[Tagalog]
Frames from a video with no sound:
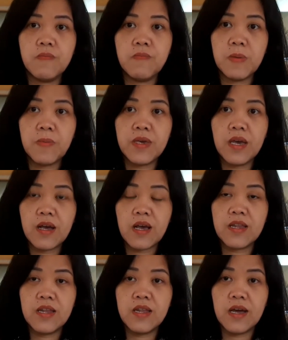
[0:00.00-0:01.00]
bibigyan
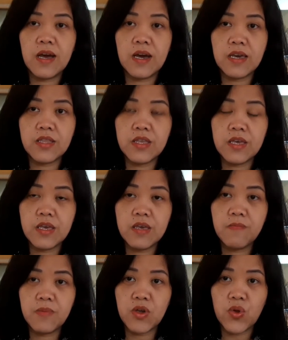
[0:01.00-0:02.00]
ka na ng ID,
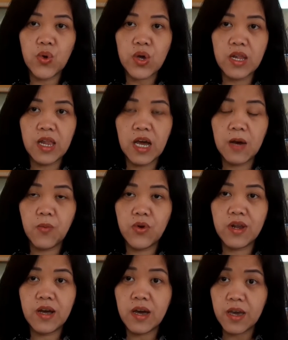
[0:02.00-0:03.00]
pero kailangan mo
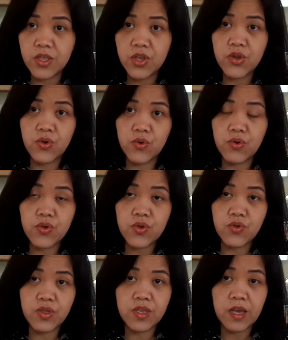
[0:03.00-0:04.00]
ng ID ron.
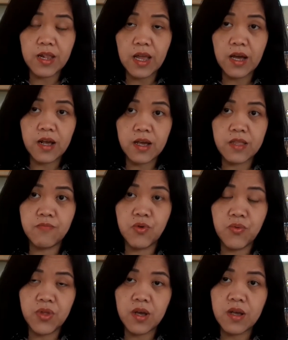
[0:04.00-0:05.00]
So, kailangan mo
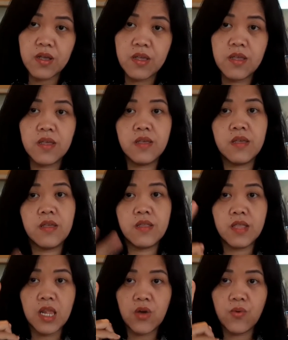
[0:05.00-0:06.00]
ng
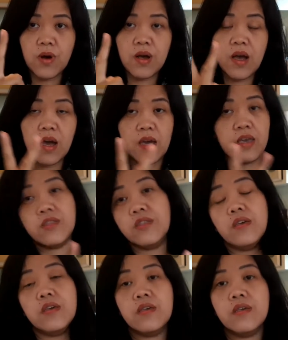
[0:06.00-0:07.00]
dalawang
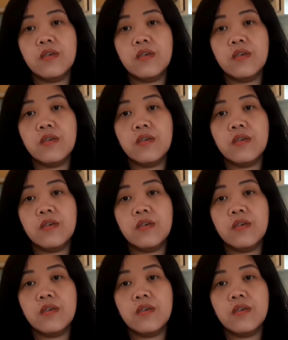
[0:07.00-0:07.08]
ID.